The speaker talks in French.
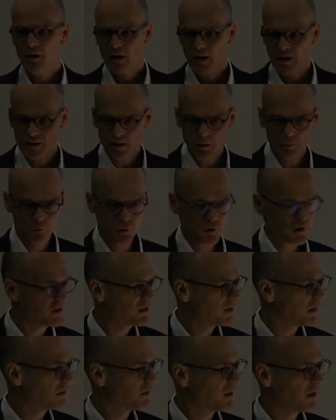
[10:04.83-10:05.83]
Avec la biologie de
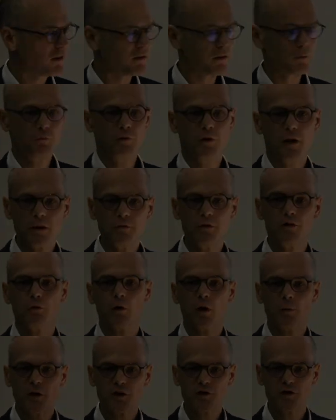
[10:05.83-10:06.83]
synthèse, vous pouvez arriver
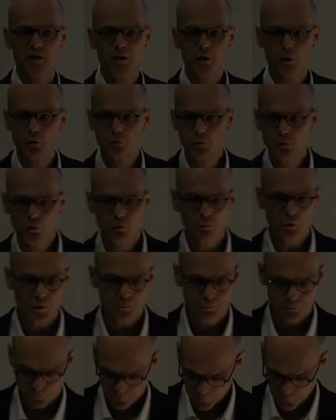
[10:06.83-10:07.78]
sur un marché en 12 mois.